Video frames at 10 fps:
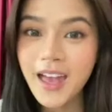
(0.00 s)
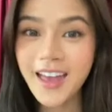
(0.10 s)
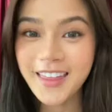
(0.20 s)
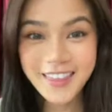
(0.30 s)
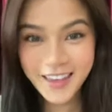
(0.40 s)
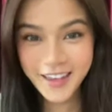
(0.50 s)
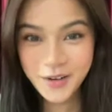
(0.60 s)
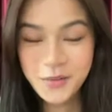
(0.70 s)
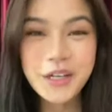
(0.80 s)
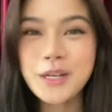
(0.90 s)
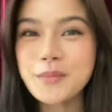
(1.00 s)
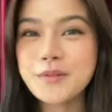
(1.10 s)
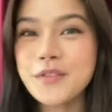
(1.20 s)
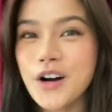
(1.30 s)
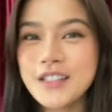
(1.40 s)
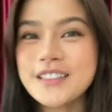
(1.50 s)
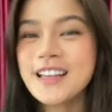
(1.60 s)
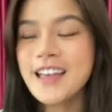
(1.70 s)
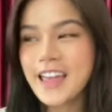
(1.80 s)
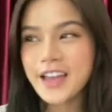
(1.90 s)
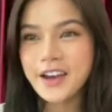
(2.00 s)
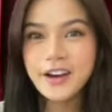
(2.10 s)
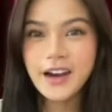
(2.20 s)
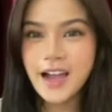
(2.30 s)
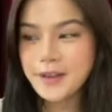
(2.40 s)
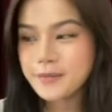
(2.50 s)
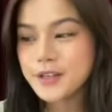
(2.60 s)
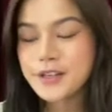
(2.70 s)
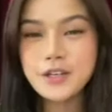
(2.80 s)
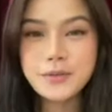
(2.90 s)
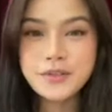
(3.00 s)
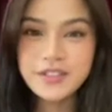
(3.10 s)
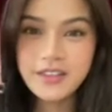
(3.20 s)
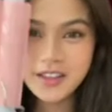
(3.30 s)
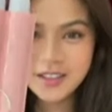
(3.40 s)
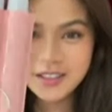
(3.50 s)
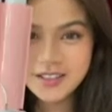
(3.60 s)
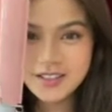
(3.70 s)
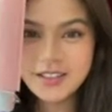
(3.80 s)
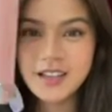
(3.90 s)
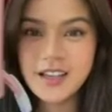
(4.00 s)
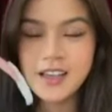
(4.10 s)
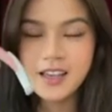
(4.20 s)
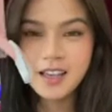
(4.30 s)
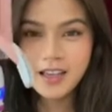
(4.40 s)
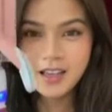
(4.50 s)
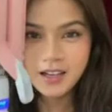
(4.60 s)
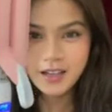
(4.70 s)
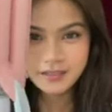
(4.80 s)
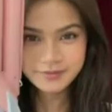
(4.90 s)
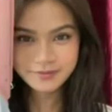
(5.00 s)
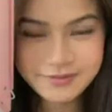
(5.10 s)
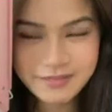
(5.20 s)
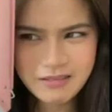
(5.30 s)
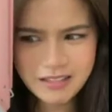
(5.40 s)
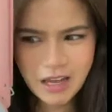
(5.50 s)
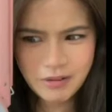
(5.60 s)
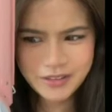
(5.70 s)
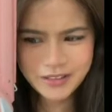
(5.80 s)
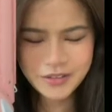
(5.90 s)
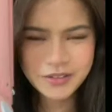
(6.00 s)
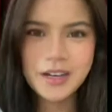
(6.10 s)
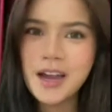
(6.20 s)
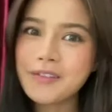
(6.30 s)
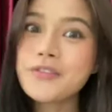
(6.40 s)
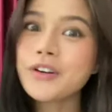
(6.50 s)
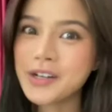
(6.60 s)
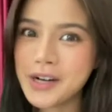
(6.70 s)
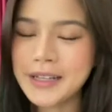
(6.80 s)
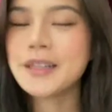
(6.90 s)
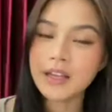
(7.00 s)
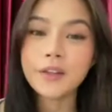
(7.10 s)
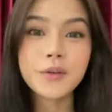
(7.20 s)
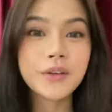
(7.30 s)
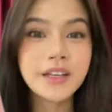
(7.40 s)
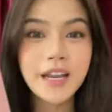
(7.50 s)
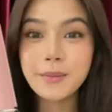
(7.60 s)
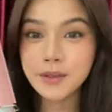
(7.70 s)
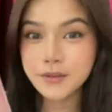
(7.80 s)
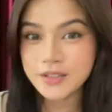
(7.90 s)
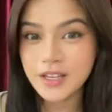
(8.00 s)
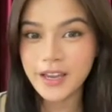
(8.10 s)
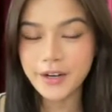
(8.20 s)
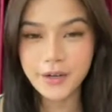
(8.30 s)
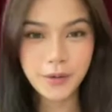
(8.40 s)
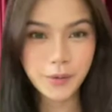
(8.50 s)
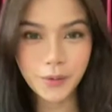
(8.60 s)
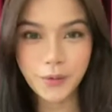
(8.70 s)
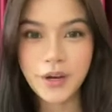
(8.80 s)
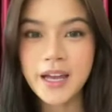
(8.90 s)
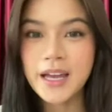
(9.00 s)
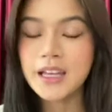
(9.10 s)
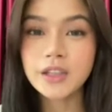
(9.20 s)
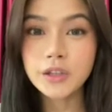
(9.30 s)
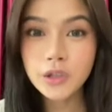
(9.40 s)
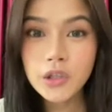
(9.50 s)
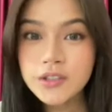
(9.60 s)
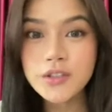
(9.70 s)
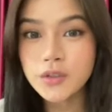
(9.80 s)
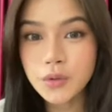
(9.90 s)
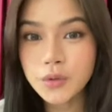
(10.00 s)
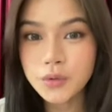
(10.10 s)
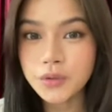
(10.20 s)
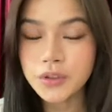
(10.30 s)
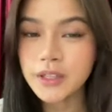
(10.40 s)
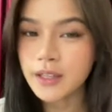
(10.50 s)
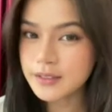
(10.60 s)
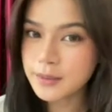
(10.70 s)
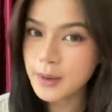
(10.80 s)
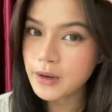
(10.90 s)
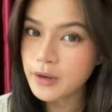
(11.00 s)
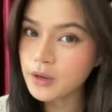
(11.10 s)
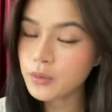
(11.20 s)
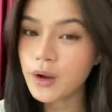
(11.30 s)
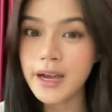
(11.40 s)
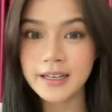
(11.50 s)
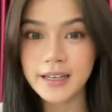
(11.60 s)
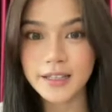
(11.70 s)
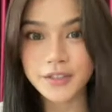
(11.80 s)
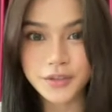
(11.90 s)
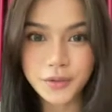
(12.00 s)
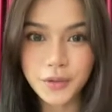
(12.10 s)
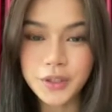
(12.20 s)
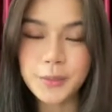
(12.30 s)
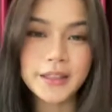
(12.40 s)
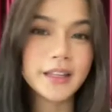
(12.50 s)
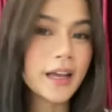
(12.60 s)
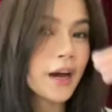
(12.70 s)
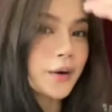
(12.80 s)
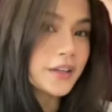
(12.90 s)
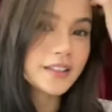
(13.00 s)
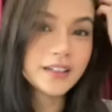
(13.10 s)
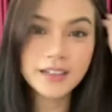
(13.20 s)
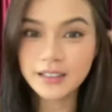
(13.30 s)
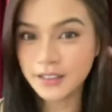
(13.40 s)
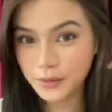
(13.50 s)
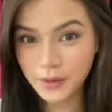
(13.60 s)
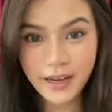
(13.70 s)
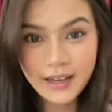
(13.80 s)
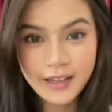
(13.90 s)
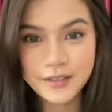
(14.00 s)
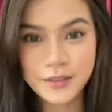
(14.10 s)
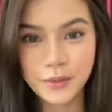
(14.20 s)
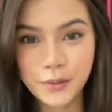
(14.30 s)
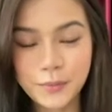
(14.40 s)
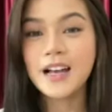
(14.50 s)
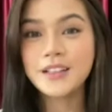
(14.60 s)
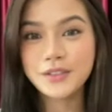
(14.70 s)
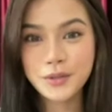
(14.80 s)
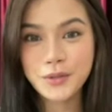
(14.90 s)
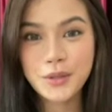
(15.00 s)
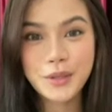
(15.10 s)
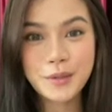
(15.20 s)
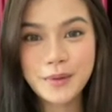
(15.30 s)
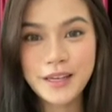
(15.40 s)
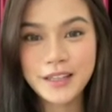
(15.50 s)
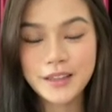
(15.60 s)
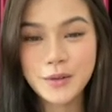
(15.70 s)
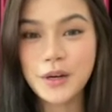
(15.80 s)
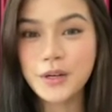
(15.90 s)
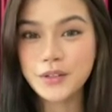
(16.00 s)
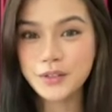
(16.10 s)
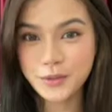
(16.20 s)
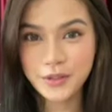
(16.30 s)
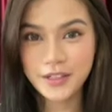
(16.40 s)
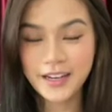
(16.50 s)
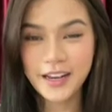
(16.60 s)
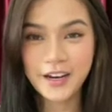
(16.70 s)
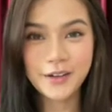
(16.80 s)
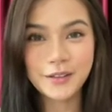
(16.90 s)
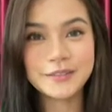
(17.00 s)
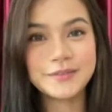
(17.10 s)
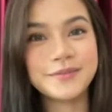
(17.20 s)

And then, we're gonna move on sa hair. I'm gonna use this. Anong tawag na to? I forgot. Ito yung ginamit ko sa hair ko. It looked so cool kasi meron akong highlights noon. But now, natanggal na yung highlights ko. I'll show you in a bit kung ano yung ng hair ko.